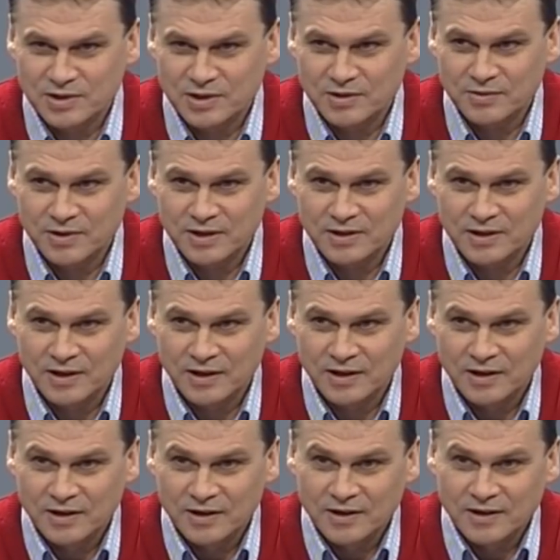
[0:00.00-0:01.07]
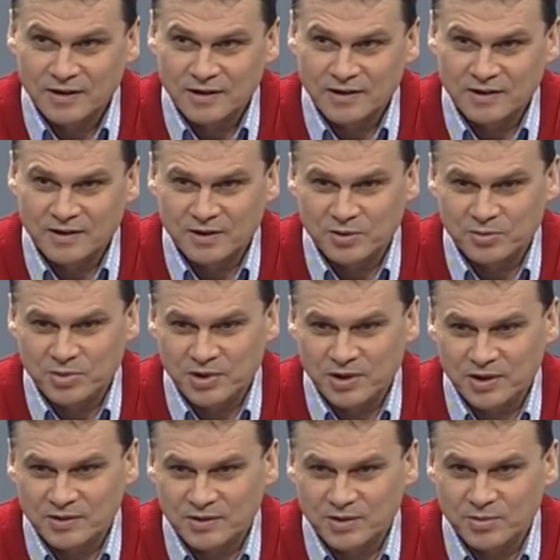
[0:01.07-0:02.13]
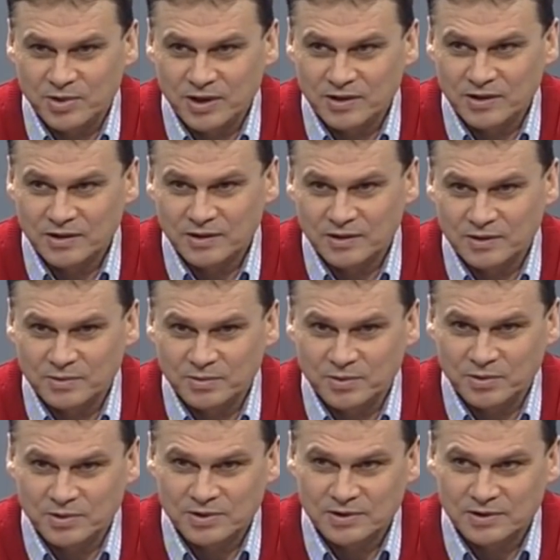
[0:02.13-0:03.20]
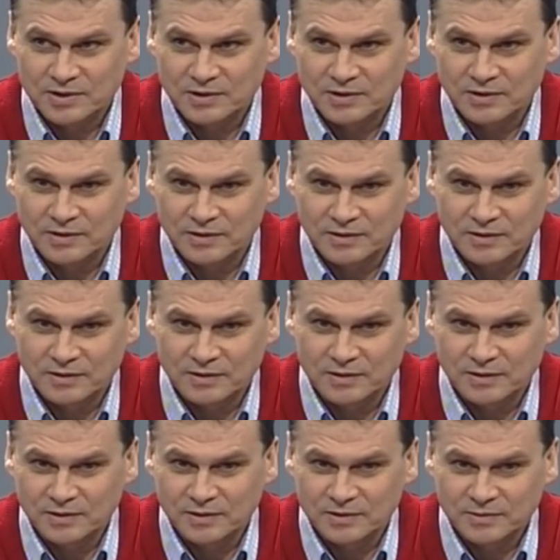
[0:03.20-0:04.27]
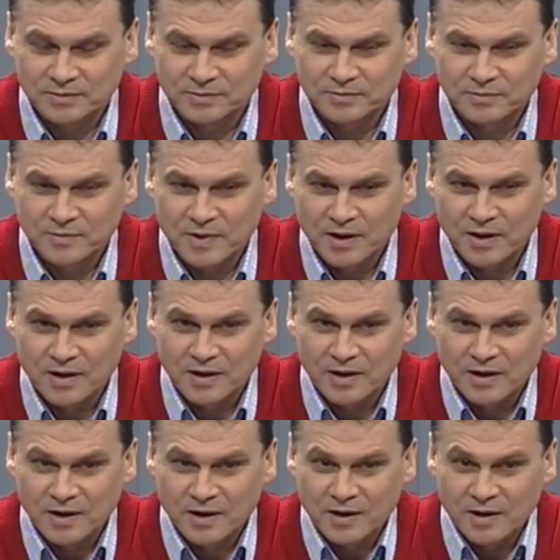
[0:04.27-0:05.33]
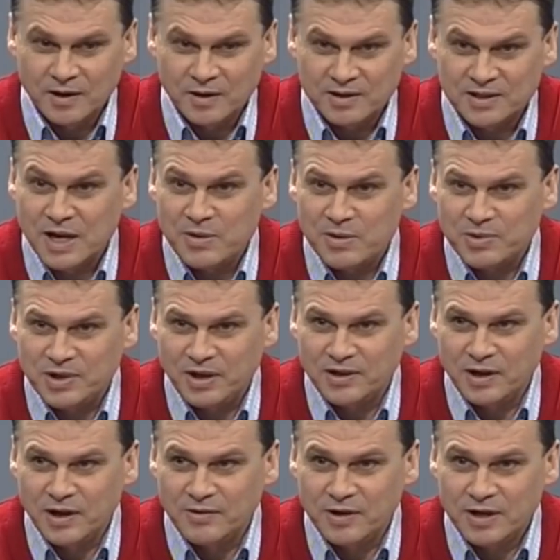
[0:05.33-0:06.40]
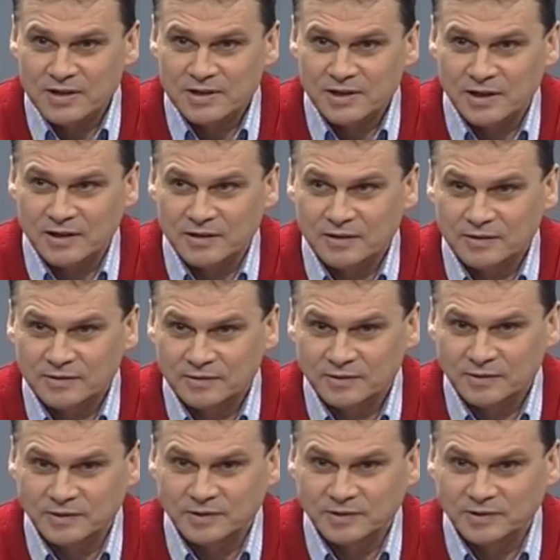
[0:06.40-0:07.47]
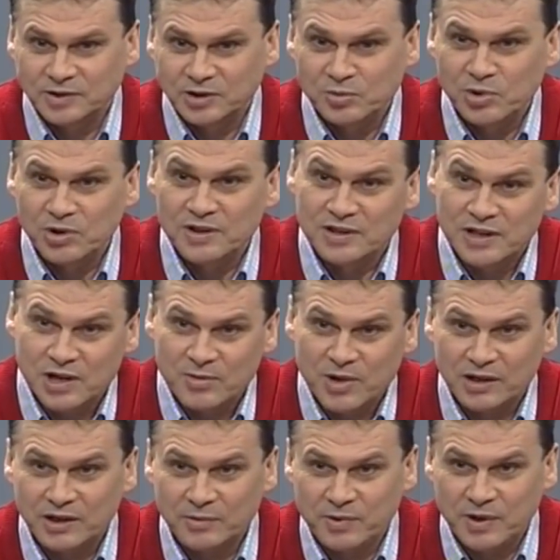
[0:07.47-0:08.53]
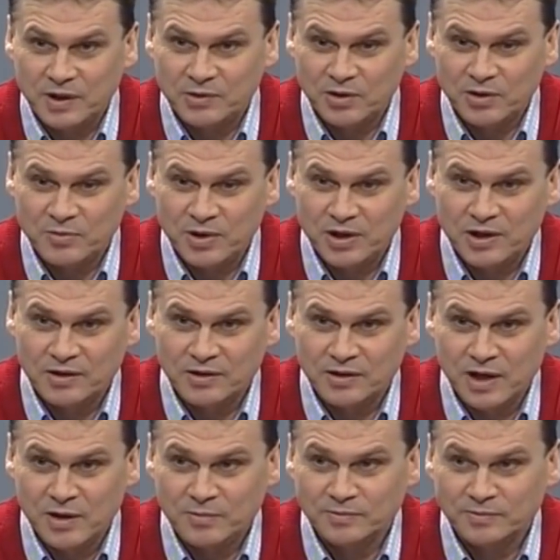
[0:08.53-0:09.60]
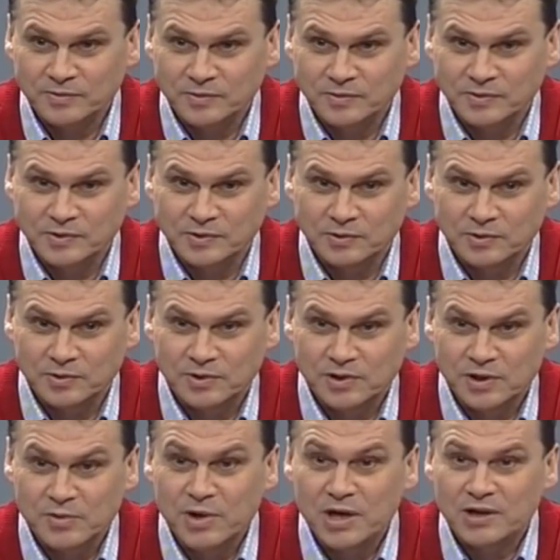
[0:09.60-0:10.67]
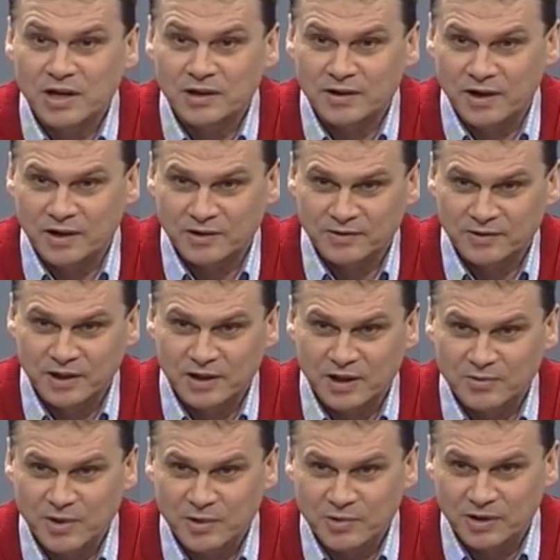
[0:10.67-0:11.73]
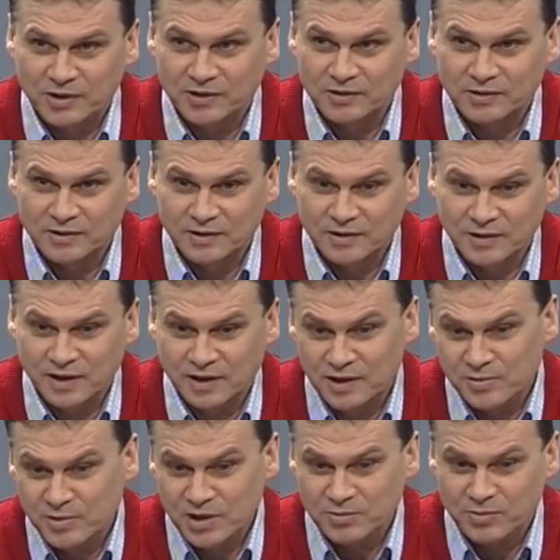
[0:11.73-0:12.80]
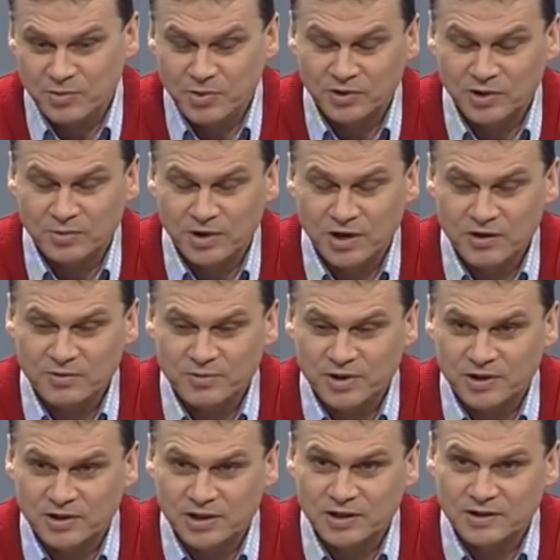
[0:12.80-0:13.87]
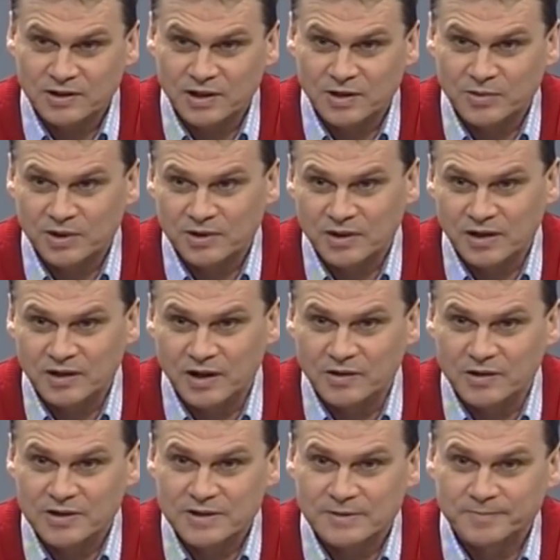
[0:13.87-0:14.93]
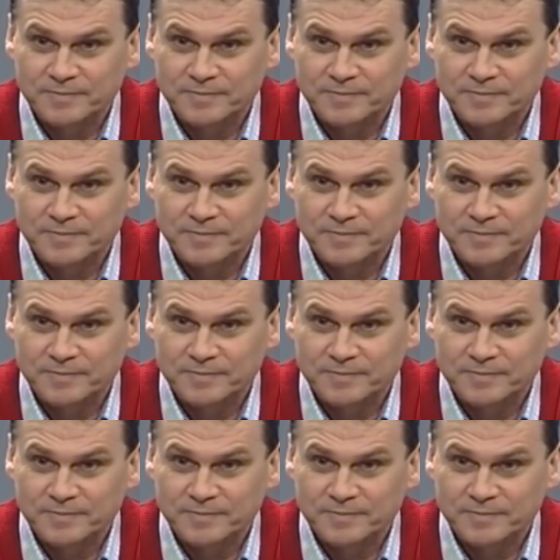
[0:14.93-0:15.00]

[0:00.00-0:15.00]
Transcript: скрывать. Э, приедут ребята просто э, с нами потренироваться. Тем более те ребята, которые приедут к нам, ну, не имеют контрактов на данный момент. И они имеют полное право приезжать к нам и тренироваться.